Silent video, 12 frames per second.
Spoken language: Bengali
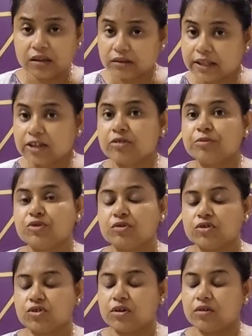দেখেও ভীষণ
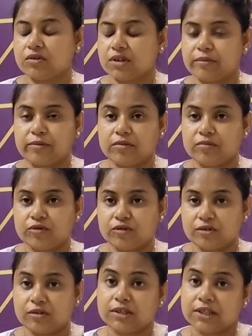ছন্ন ছাড়া বলে মনে
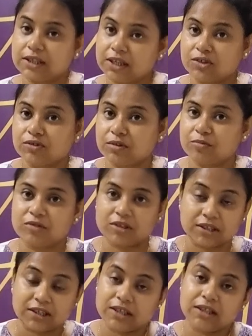হয়েছিল সিংহাসনের মধ্যে
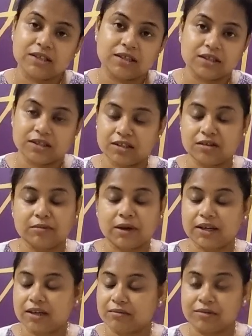কি কি জিনিস ছিল
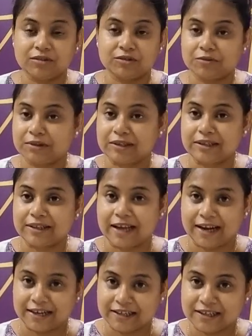ভাই আমি তোমাদেরকে
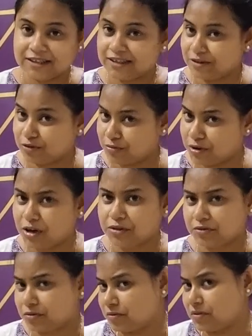দেখাইনি তোমরা হয়তো
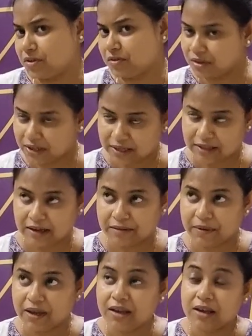কোনো ভিডিওতে দেখে থাকবে